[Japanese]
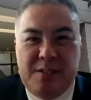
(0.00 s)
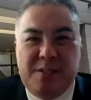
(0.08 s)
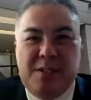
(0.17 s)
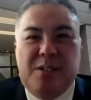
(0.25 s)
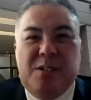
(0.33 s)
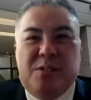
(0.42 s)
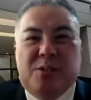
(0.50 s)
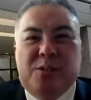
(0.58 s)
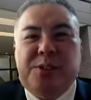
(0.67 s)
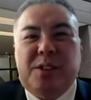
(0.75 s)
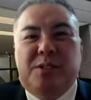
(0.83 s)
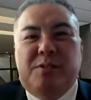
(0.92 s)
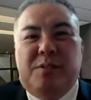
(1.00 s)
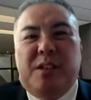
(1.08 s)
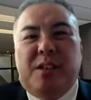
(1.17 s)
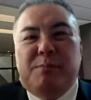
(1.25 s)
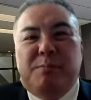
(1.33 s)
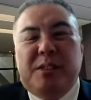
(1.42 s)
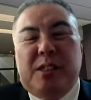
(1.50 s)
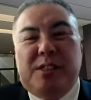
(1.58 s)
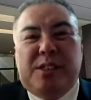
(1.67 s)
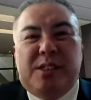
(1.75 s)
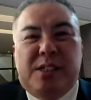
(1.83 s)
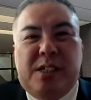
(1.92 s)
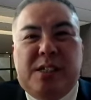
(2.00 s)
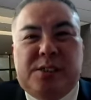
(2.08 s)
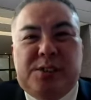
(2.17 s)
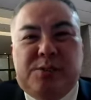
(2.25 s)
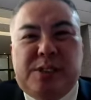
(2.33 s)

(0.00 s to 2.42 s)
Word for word: はい、おそらくは三谷さんがそ